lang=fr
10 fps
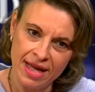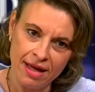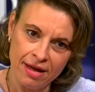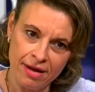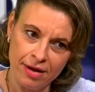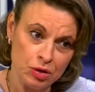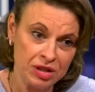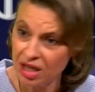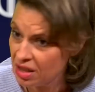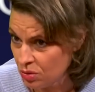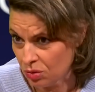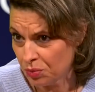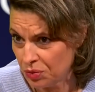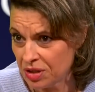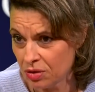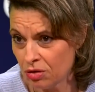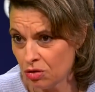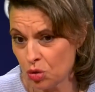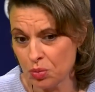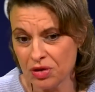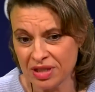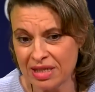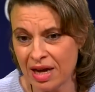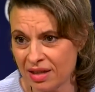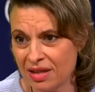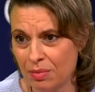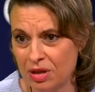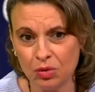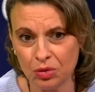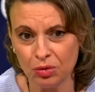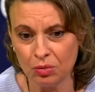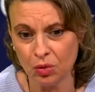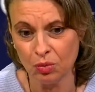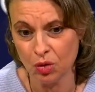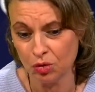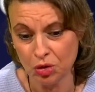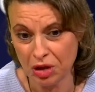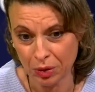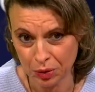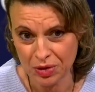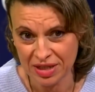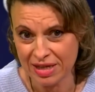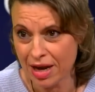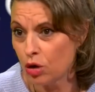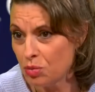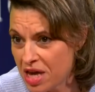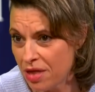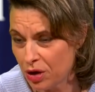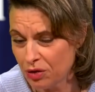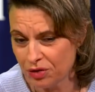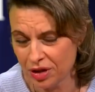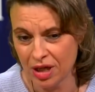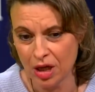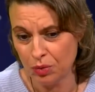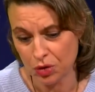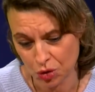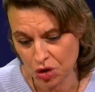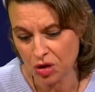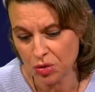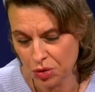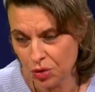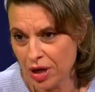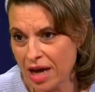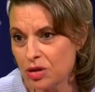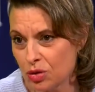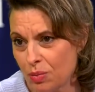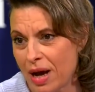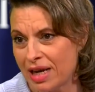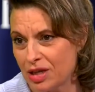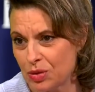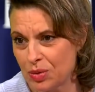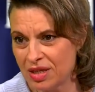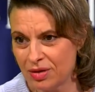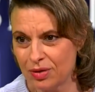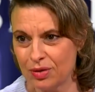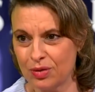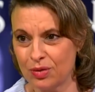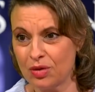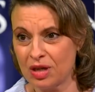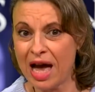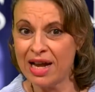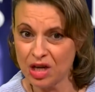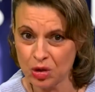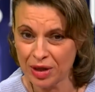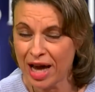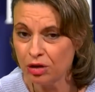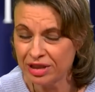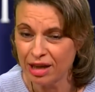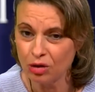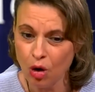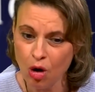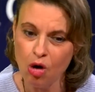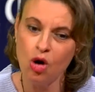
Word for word: euh, une guérison, puisque je pense qu'il a rétabli mon, utérus, il l'a remis à neuf, puisque j'ai eu deux garçons par la suite. Euh, donc, à l'âge de 44 ans,